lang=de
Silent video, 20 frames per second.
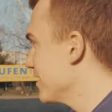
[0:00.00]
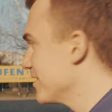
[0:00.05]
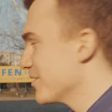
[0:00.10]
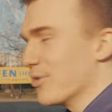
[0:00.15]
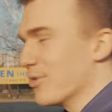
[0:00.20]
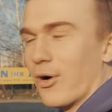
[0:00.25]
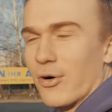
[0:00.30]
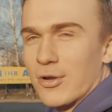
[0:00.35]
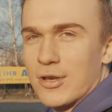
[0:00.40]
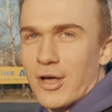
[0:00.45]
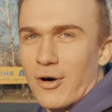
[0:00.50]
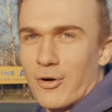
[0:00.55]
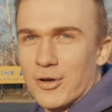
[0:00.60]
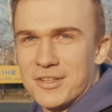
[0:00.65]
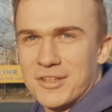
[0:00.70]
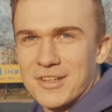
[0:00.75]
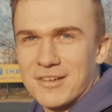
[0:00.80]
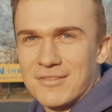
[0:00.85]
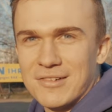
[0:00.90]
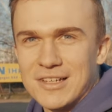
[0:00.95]
ist zwar auch laut,
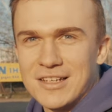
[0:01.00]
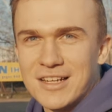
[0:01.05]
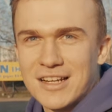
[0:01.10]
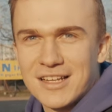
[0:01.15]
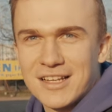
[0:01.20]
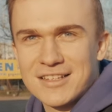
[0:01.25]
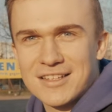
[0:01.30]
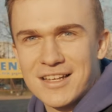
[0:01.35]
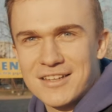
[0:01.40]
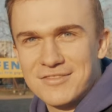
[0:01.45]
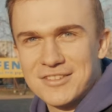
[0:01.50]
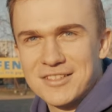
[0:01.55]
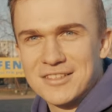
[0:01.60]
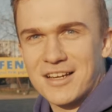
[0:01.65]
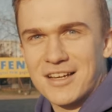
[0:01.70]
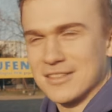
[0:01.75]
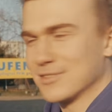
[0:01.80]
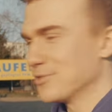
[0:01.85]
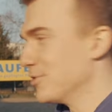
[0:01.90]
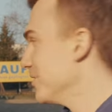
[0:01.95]
aber er klingt halt wie ein
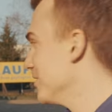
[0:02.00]
Traktor.